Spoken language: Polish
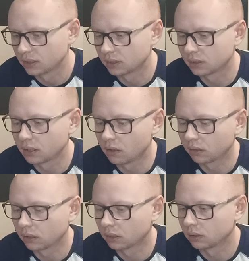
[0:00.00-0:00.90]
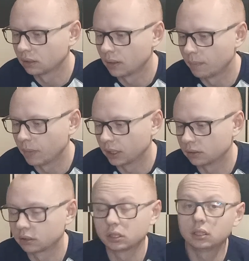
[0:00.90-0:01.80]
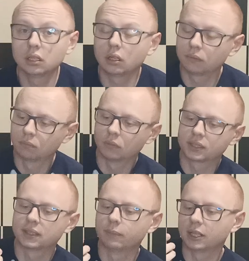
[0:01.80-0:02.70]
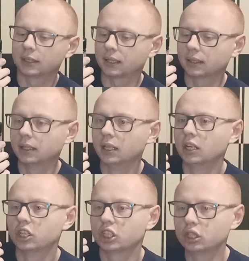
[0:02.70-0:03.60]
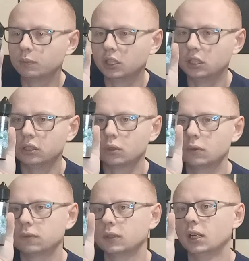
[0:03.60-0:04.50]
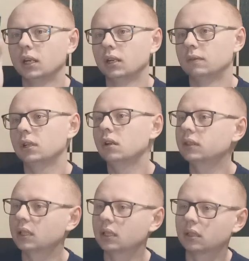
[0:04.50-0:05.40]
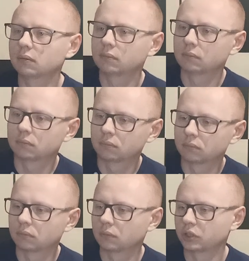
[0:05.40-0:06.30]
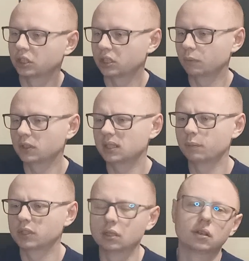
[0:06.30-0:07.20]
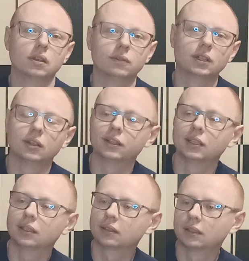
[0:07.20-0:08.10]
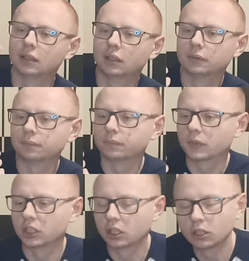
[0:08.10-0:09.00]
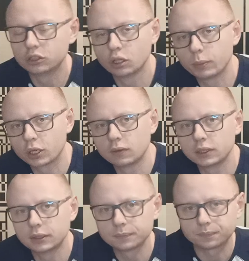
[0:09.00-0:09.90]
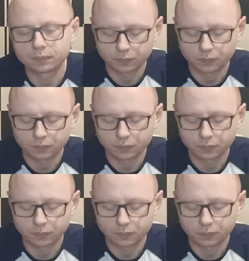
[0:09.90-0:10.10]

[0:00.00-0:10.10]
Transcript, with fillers: Strong Mind, czyli mocna mięta, 6 ml. Wygląda, szczerze mówiąc, niepozornie wygląda, jeżeli chodzi o opakowanie.